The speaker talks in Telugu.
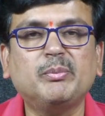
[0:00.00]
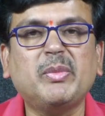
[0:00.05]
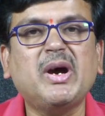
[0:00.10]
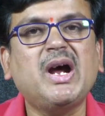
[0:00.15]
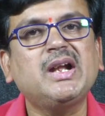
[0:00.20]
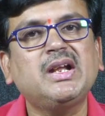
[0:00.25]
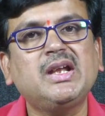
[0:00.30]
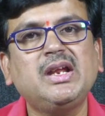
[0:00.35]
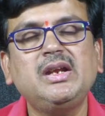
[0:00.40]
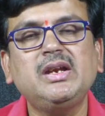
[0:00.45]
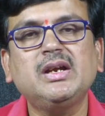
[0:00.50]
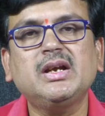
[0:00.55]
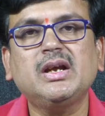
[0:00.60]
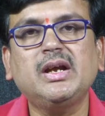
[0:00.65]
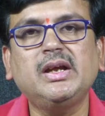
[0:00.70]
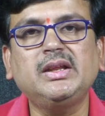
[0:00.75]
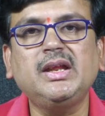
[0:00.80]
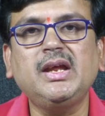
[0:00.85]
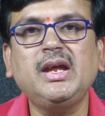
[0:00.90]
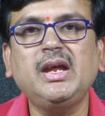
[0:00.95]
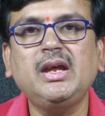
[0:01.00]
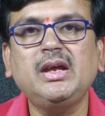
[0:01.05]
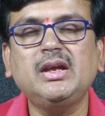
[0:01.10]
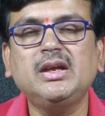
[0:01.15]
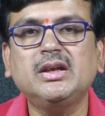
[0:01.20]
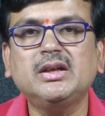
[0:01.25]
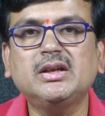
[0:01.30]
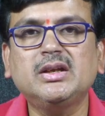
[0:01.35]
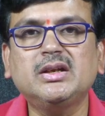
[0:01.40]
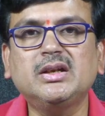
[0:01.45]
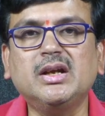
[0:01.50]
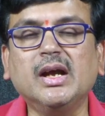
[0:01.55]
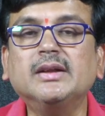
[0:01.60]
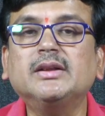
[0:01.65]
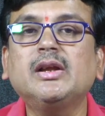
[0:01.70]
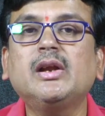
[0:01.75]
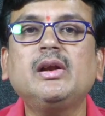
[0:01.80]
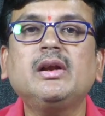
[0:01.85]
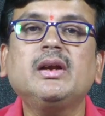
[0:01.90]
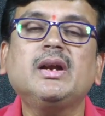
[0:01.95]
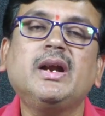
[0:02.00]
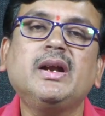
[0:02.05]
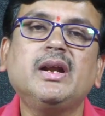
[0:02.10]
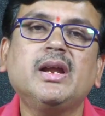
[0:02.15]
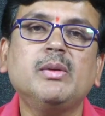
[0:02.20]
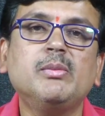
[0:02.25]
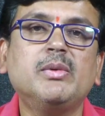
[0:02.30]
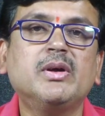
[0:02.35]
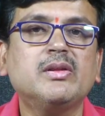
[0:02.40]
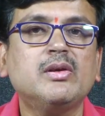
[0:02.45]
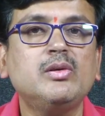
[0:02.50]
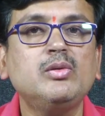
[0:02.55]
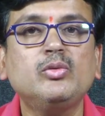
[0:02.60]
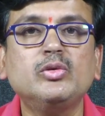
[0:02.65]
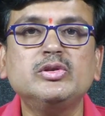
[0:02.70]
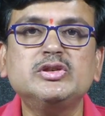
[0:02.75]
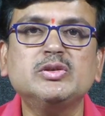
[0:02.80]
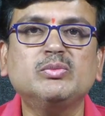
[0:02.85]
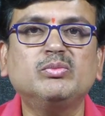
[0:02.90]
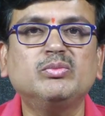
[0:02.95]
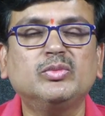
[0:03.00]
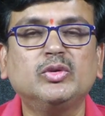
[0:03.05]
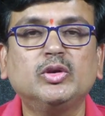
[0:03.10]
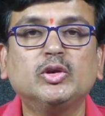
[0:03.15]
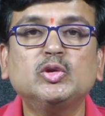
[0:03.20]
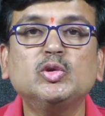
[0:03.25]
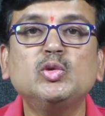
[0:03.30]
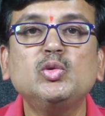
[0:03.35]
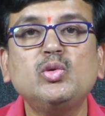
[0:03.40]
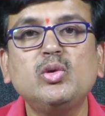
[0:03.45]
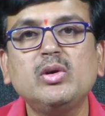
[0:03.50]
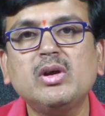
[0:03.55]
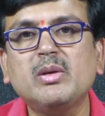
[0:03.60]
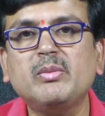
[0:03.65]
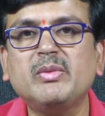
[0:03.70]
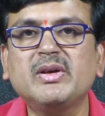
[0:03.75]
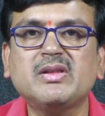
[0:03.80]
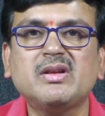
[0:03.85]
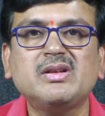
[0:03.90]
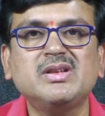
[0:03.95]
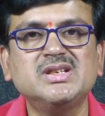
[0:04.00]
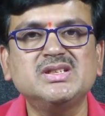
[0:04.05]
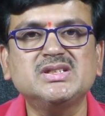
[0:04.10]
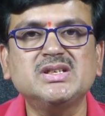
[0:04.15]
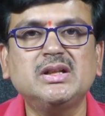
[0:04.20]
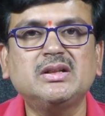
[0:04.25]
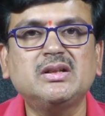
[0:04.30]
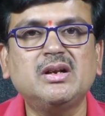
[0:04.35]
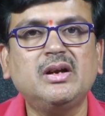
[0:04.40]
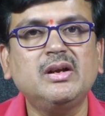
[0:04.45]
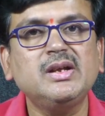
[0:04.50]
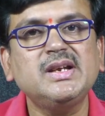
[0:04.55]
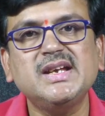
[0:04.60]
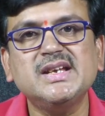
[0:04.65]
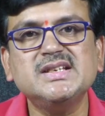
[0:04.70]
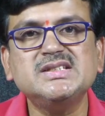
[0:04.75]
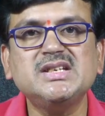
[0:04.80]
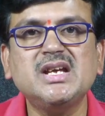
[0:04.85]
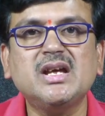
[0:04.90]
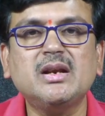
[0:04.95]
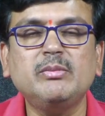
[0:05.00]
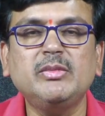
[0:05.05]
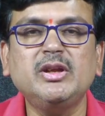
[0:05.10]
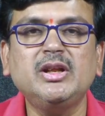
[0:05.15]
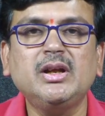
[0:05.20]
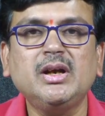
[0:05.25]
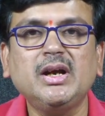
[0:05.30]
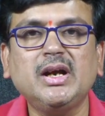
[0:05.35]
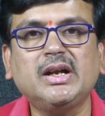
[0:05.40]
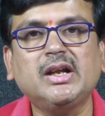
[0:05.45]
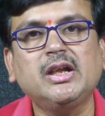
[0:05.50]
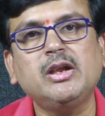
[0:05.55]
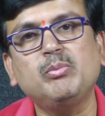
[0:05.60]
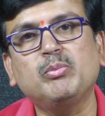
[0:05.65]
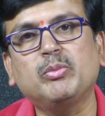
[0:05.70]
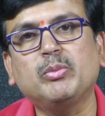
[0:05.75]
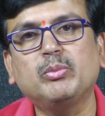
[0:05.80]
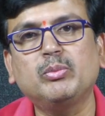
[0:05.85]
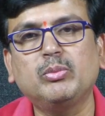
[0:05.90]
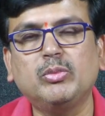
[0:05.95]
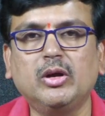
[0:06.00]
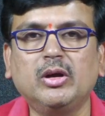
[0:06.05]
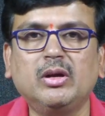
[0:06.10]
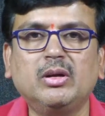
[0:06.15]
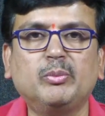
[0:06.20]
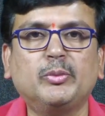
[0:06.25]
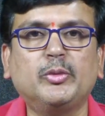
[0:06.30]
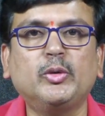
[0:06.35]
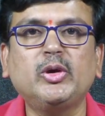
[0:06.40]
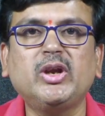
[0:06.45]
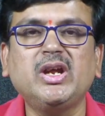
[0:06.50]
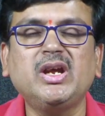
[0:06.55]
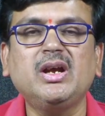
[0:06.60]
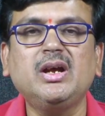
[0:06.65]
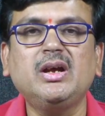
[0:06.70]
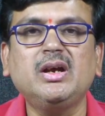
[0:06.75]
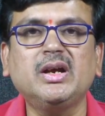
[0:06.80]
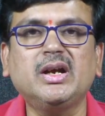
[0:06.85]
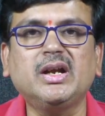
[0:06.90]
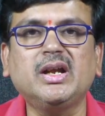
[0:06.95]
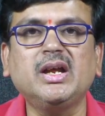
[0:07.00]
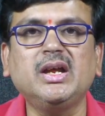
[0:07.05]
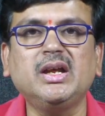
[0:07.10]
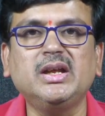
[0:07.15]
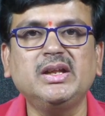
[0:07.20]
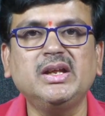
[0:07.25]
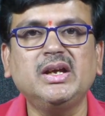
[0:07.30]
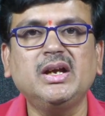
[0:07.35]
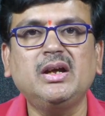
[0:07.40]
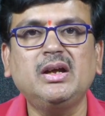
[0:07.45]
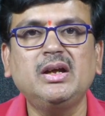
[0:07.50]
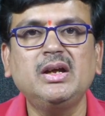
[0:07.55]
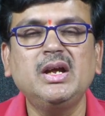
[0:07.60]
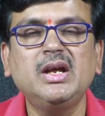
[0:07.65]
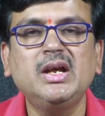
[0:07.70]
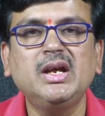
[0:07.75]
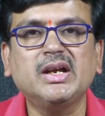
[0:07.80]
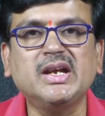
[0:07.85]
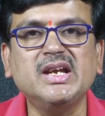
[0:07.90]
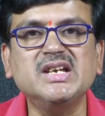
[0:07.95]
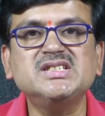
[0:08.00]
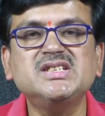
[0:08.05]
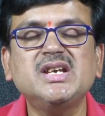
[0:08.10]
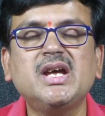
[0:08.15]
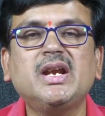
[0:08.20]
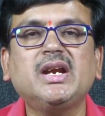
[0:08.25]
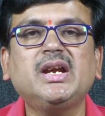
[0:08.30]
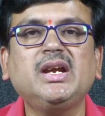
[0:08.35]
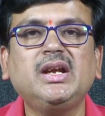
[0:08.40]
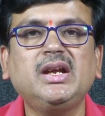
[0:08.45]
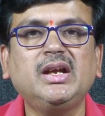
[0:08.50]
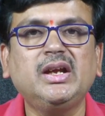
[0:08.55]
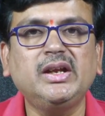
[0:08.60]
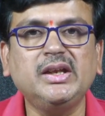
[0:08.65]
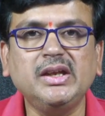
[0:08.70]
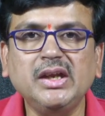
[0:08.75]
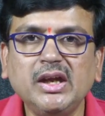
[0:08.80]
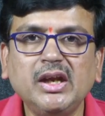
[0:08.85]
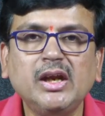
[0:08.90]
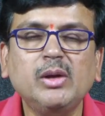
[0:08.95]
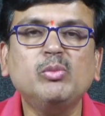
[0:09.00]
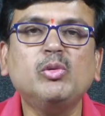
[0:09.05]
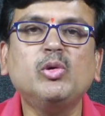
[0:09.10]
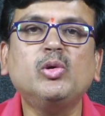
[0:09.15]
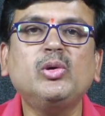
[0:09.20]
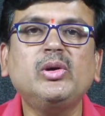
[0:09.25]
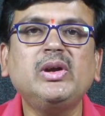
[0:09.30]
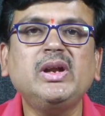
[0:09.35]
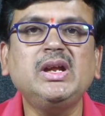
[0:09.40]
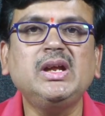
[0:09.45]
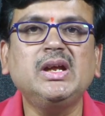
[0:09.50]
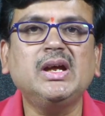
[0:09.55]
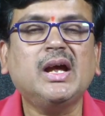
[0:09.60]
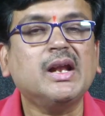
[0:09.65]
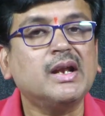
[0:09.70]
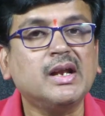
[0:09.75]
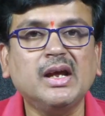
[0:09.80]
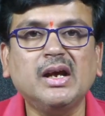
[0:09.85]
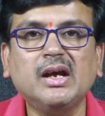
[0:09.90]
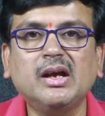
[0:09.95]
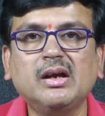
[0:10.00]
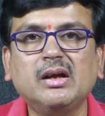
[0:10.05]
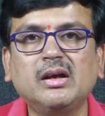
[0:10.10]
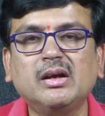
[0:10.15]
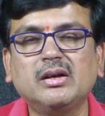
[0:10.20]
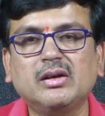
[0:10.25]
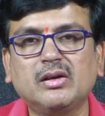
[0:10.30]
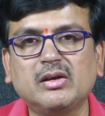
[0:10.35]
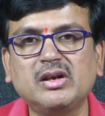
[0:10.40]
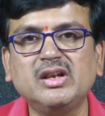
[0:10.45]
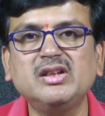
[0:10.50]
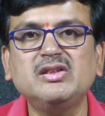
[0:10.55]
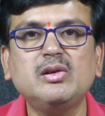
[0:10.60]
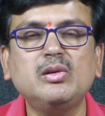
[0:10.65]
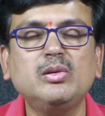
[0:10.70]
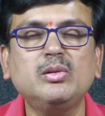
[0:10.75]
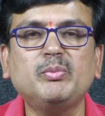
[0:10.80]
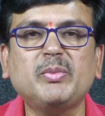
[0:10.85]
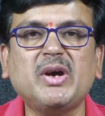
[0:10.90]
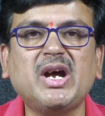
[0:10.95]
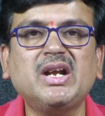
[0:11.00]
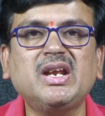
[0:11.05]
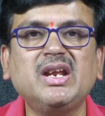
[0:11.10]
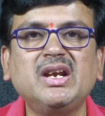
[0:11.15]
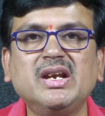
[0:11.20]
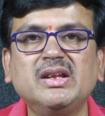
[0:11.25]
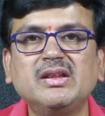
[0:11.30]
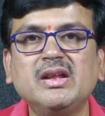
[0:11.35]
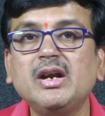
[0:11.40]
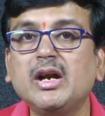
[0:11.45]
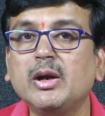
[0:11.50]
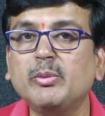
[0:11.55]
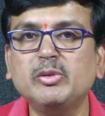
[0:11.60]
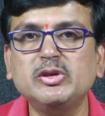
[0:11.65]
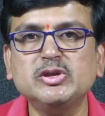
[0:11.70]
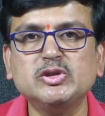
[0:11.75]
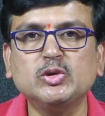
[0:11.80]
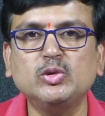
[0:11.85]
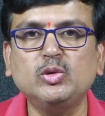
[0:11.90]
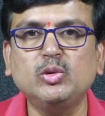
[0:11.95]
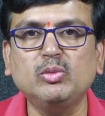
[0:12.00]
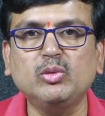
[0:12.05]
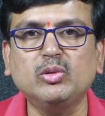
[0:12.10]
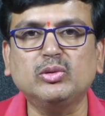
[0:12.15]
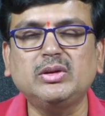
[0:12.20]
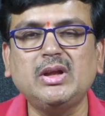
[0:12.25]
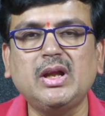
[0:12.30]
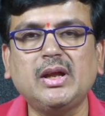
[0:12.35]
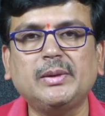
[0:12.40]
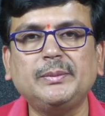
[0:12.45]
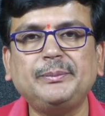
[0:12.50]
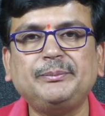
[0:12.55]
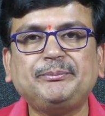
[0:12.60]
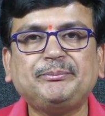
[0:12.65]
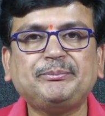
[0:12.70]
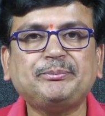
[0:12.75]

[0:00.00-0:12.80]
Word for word: పార్టీని అయితే ఈ గతం కంటే మాత్రం కొంచెం దూకుడుగా మాత్రం తీసుకెళ్తున్నాడు కేసీఆర్ మీద గట్టి పోటీగా గట్టి ఇదిగా కేసీఆర్కి నేనే మొగుడిని అన్న రీతిలో పార్టీని అయితే నడిపించుకుంటూ పోతున్నారు